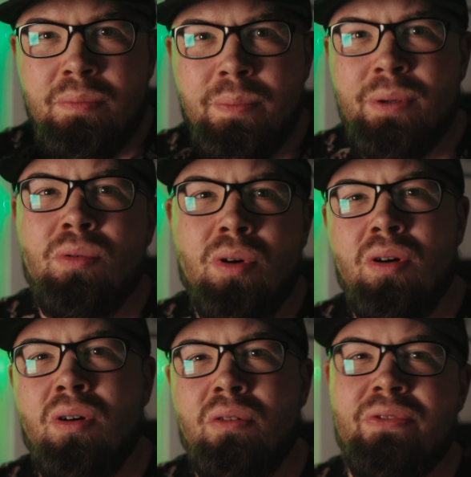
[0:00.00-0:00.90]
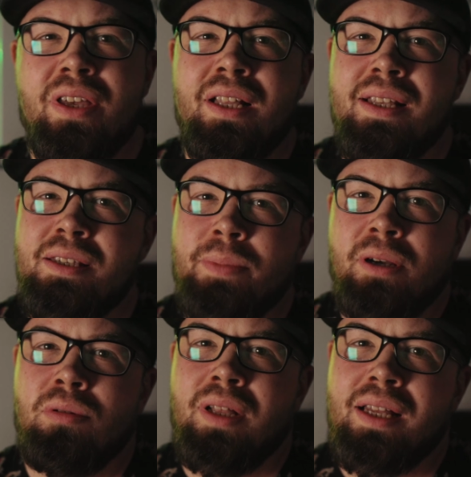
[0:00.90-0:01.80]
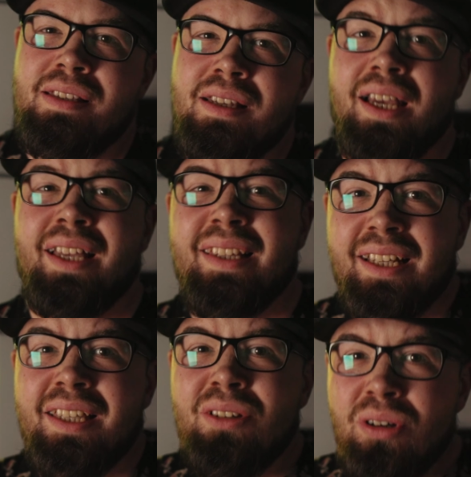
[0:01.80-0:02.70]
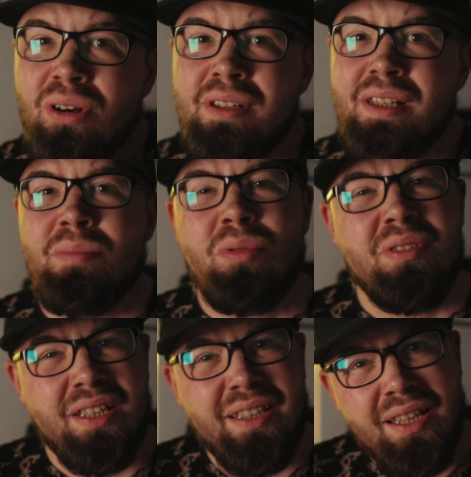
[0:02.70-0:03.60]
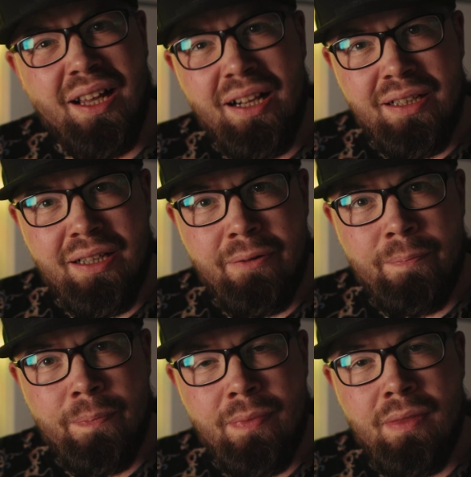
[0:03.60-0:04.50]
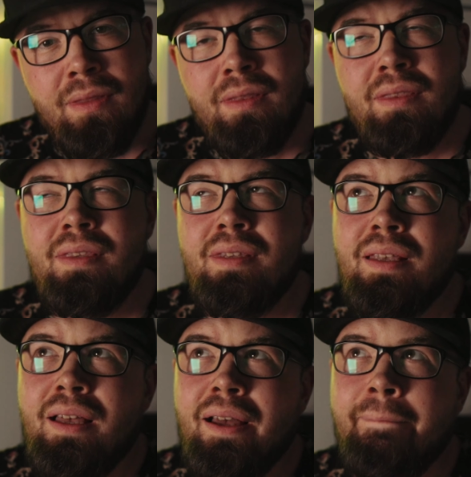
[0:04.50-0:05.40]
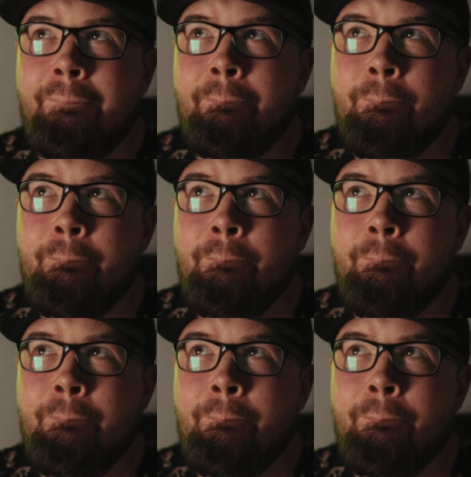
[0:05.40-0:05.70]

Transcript: było wiele spekulacji, a jednak nie do końca było tak idealnie. Te.